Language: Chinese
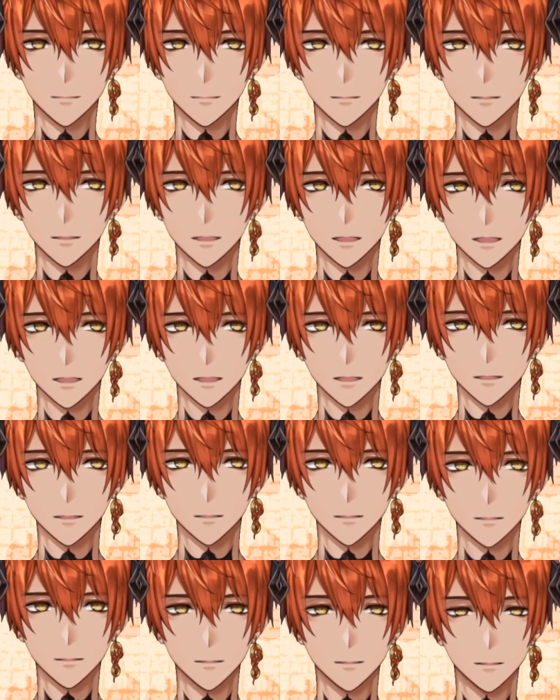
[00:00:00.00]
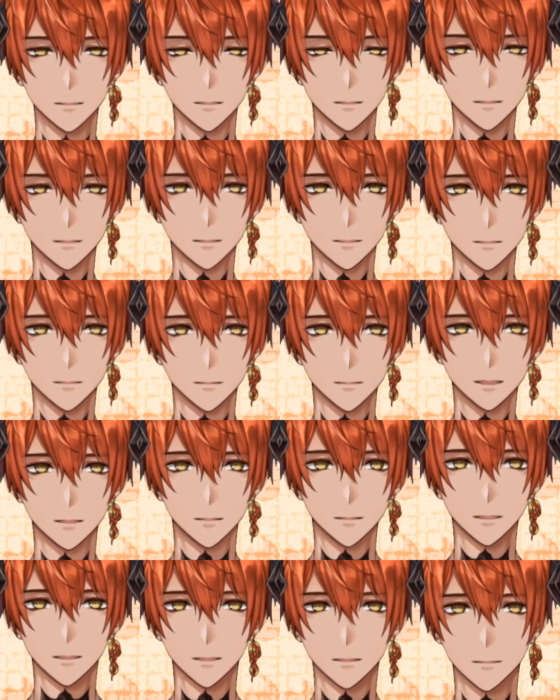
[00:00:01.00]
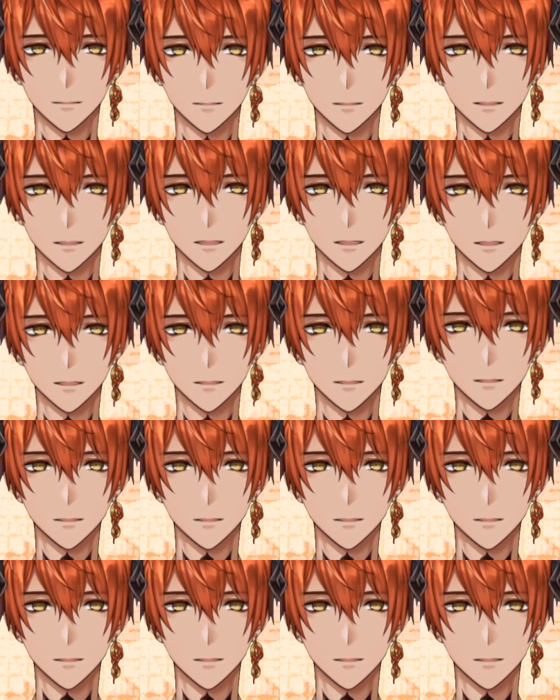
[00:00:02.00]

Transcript: 啊 u t a p l i n g 格子王子